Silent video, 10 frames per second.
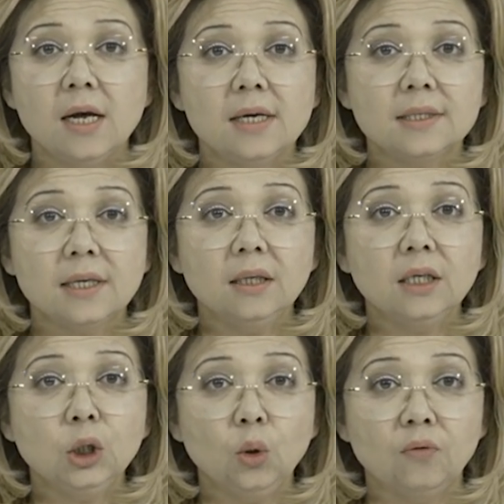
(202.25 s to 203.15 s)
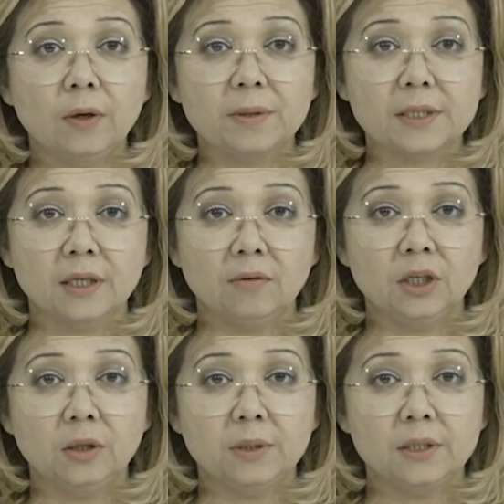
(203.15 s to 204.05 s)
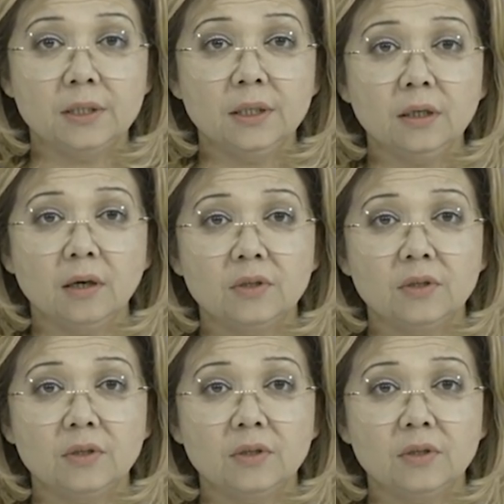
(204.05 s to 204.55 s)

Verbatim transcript: стало новое постановление президента о